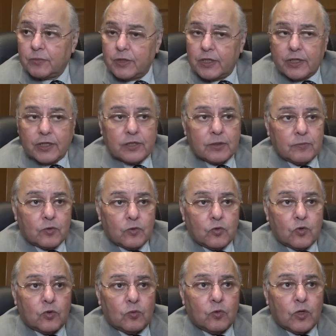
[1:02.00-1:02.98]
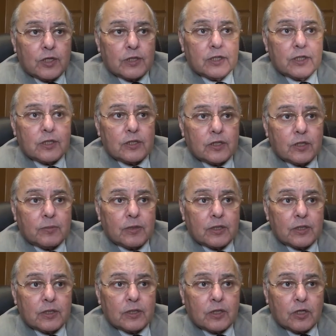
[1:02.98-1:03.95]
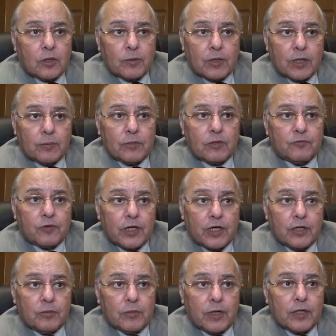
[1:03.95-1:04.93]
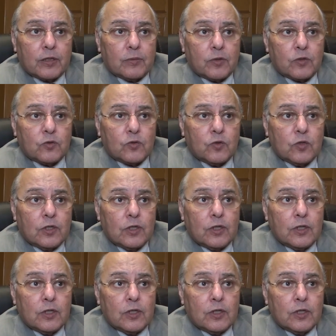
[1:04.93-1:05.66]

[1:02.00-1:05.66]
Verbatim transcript: كبيره جدا منهم وعندنا طبعا النقابه العامه للفلاحين معانا برضو